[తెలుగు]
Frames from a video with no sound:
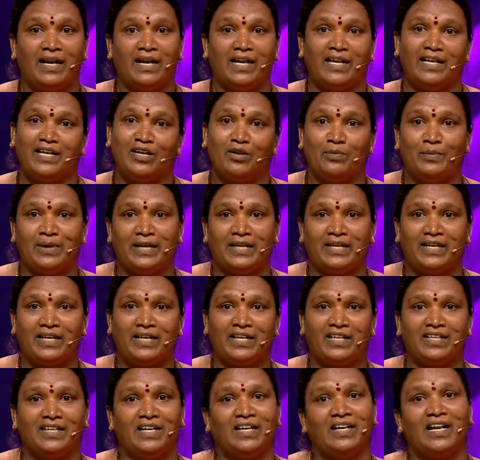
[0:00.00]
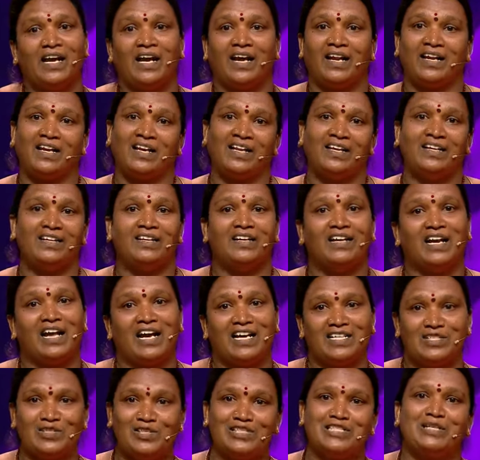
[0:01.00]
ఆన్లైన్లో పెట్టలేదు కానీ ఆన్లైన్
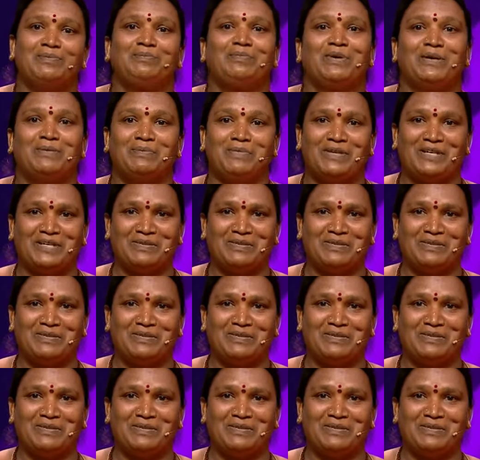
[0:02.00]
క్లాసులు చెప్పాం